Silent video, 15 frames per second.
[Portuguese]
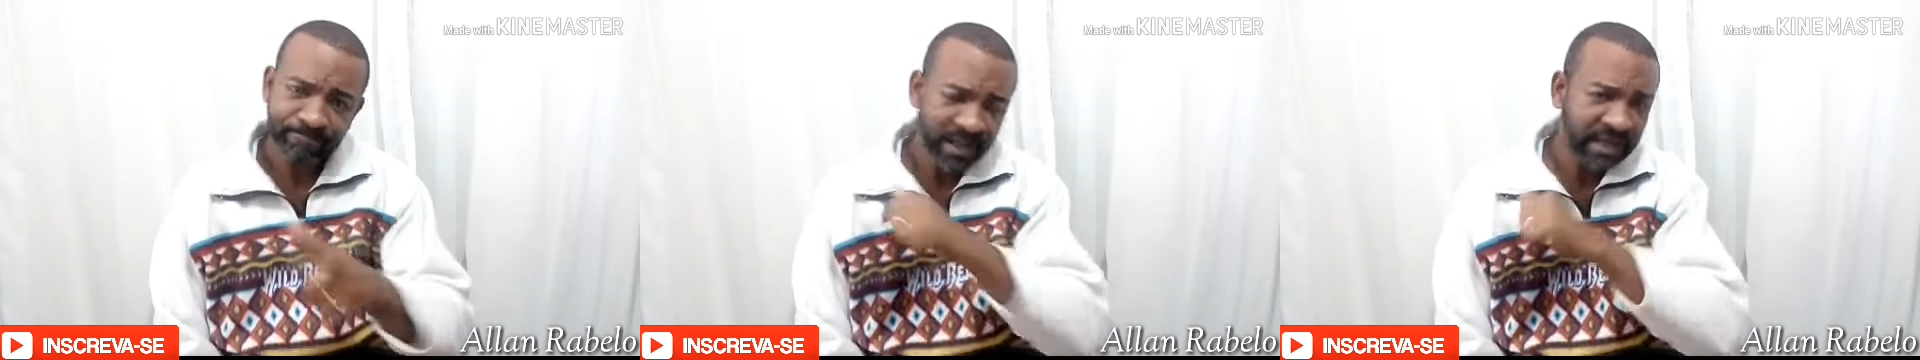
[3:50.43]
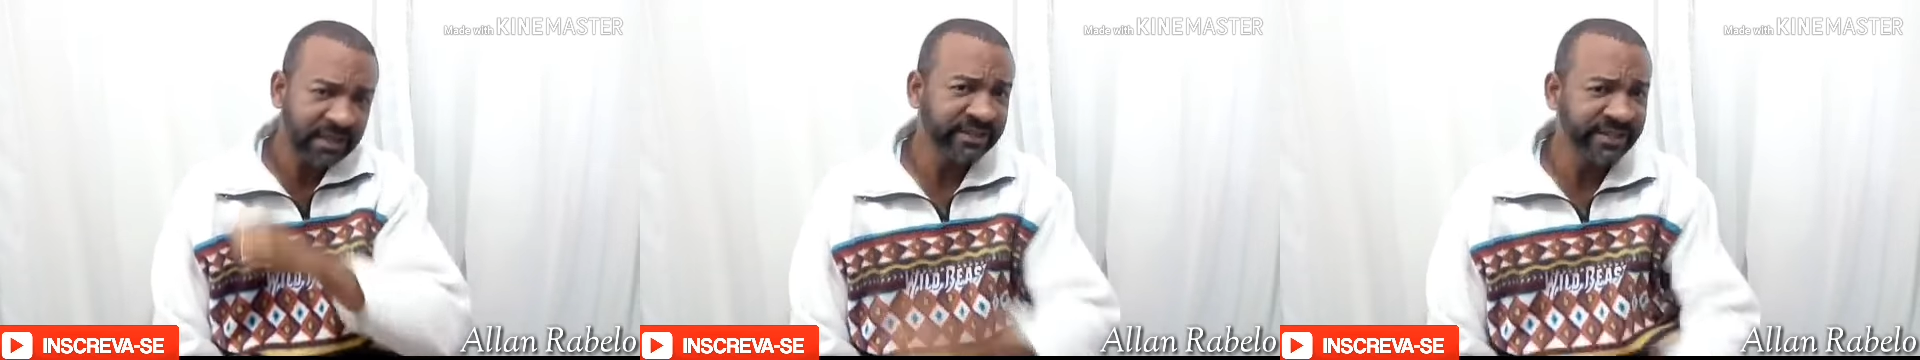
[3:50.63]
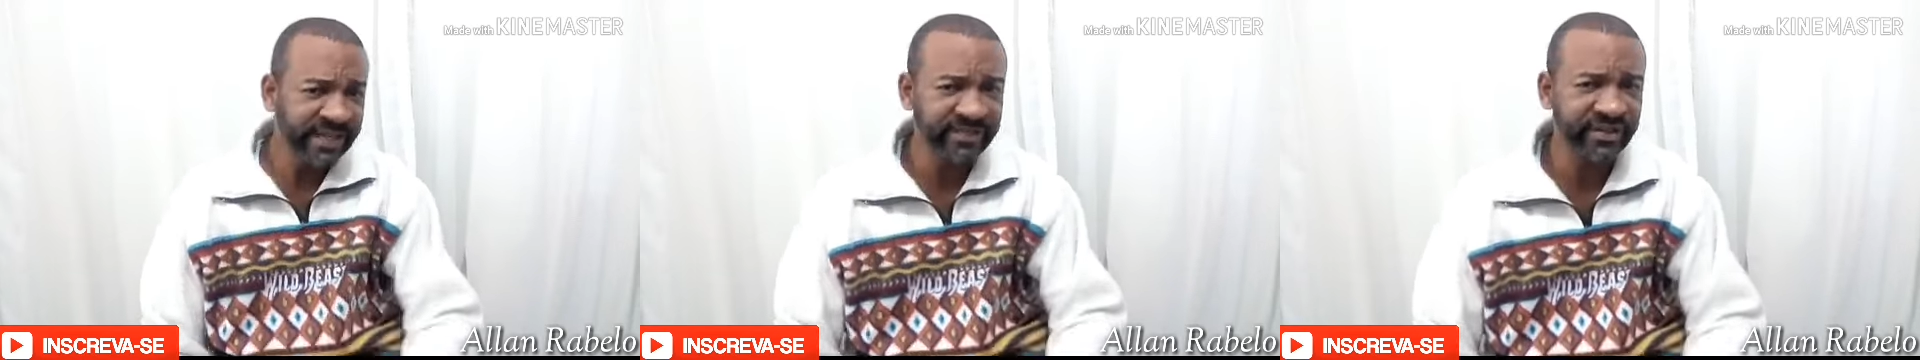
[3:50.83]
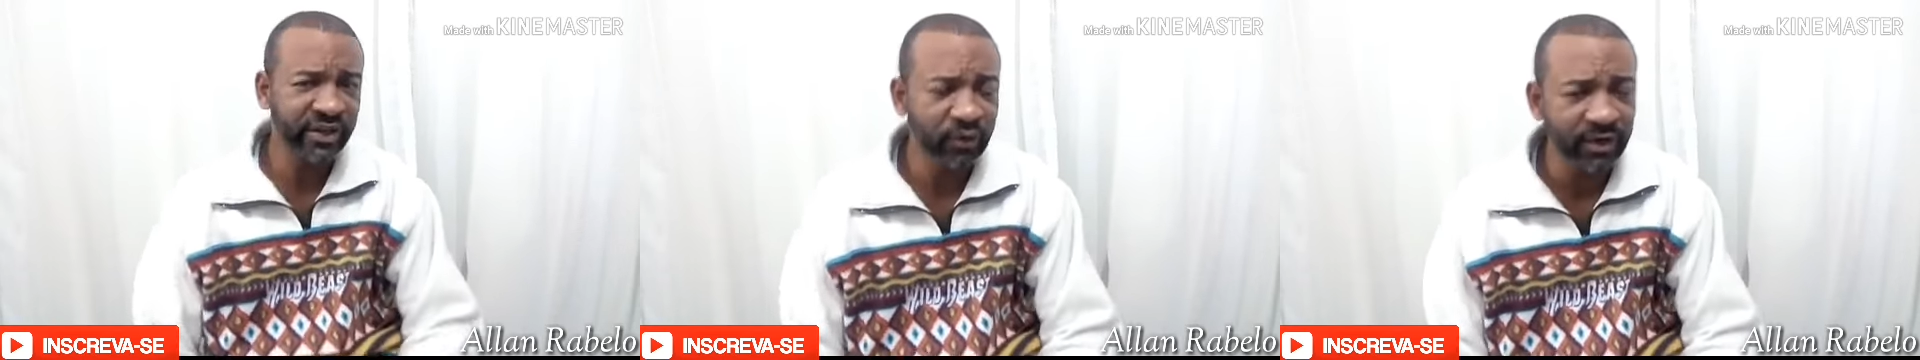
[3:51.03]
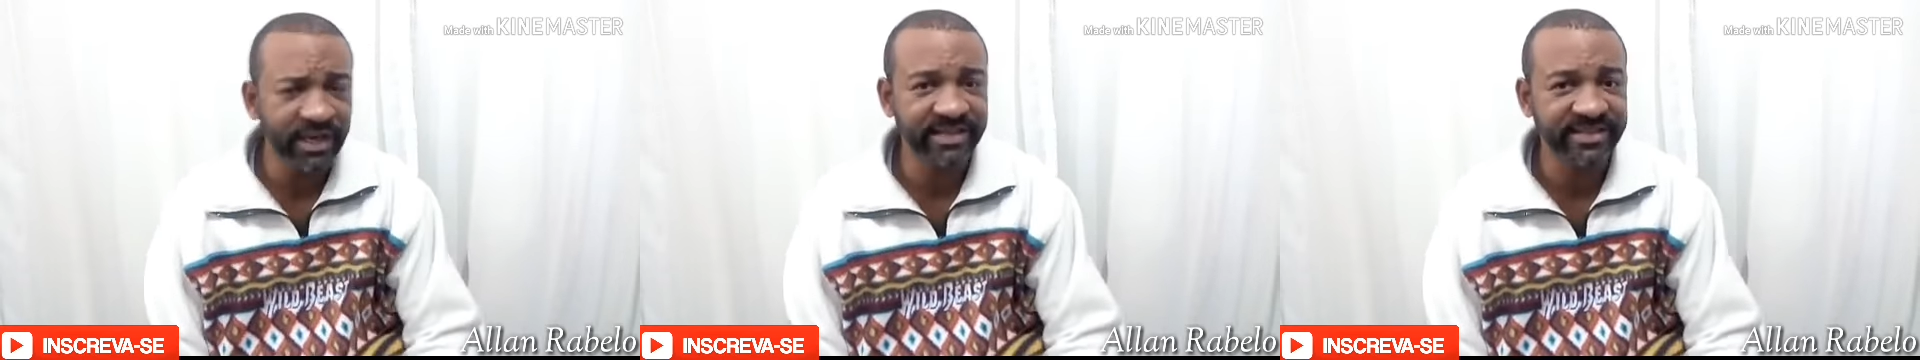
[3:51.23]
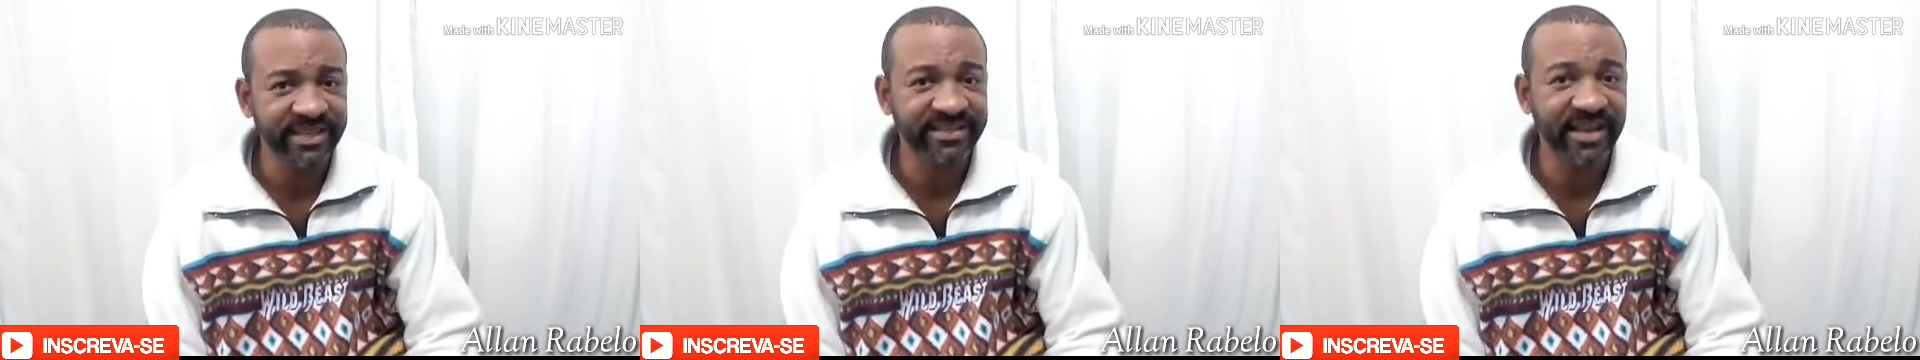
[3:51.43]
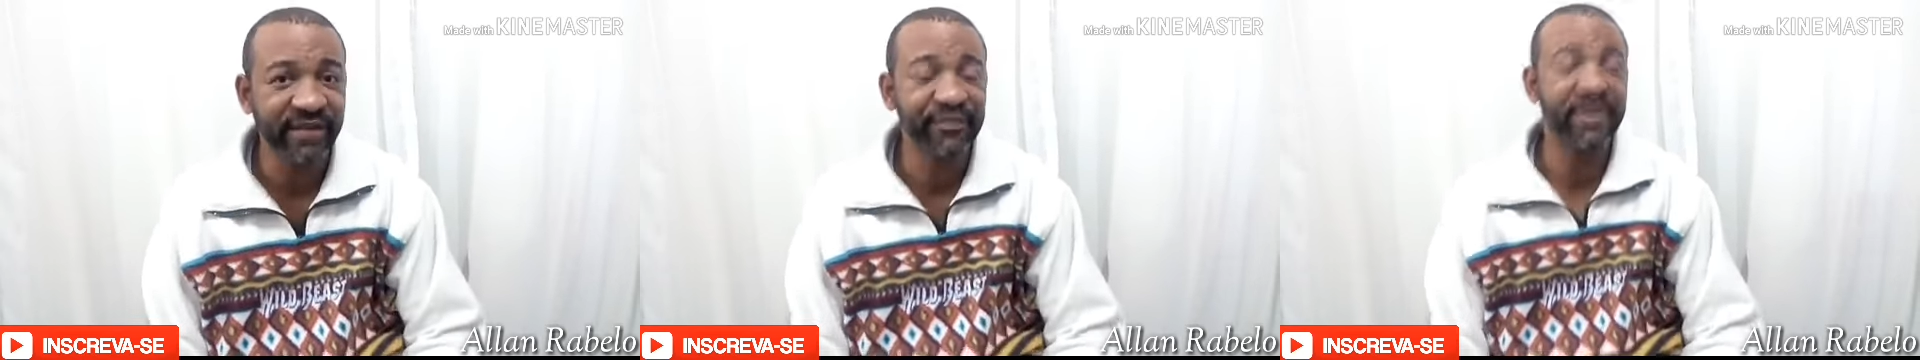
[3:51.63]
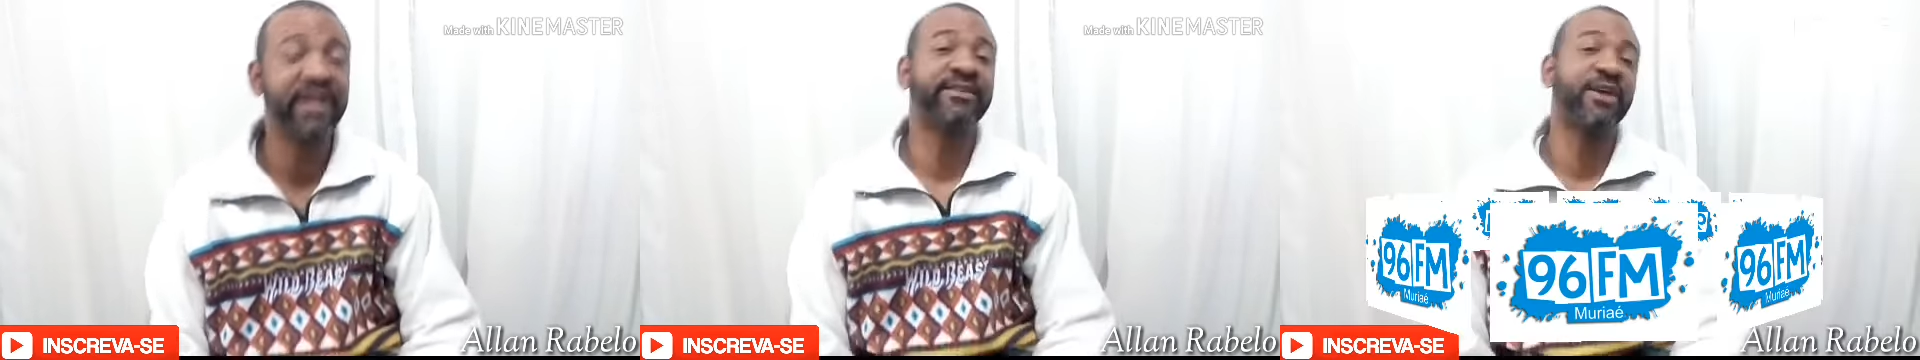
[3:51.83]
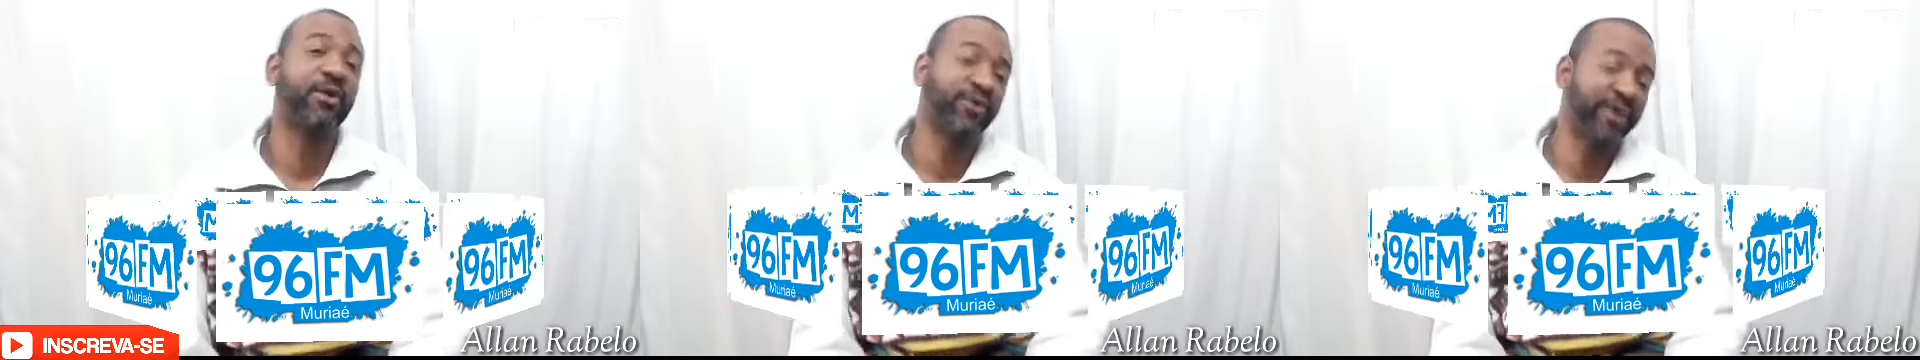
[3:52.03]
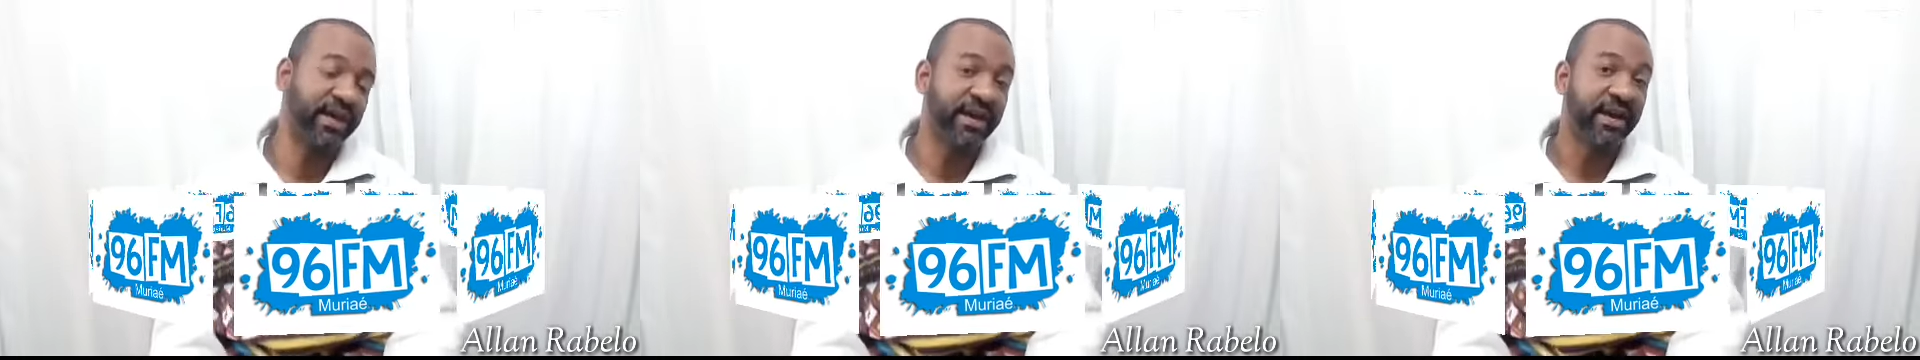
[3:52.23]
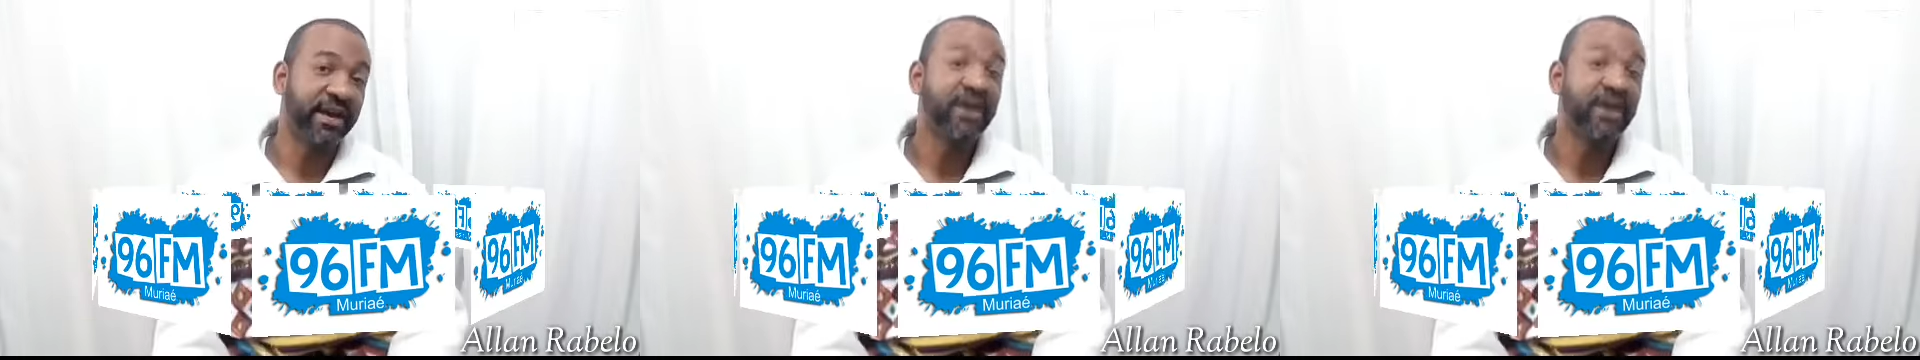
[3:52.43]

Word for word: de segunda a sexta-feira tem o quê?